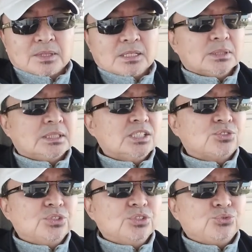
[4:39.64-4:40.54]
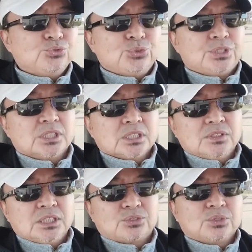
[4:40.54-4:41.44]
那么再说女性的
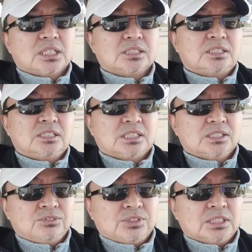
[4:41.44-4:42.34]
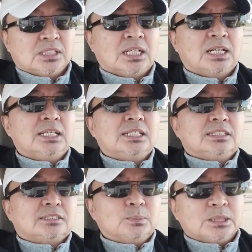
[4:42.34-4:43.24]
问题，说他歧视女性啊，
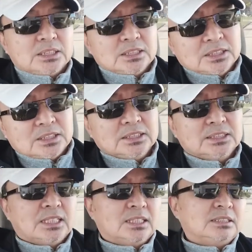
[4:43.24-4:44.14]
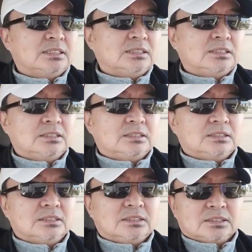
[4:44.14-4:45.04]
什么性侵呐，
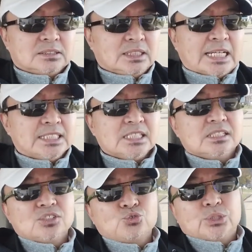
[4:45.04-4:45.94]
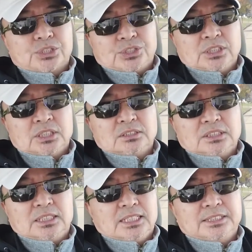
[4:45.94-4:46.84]
哪件事情坐实了？到
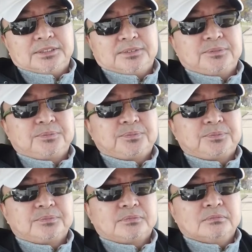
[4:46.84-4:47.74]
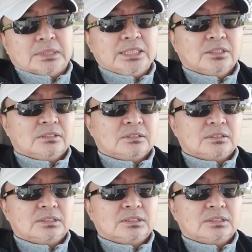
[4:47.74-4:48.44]
今天没有。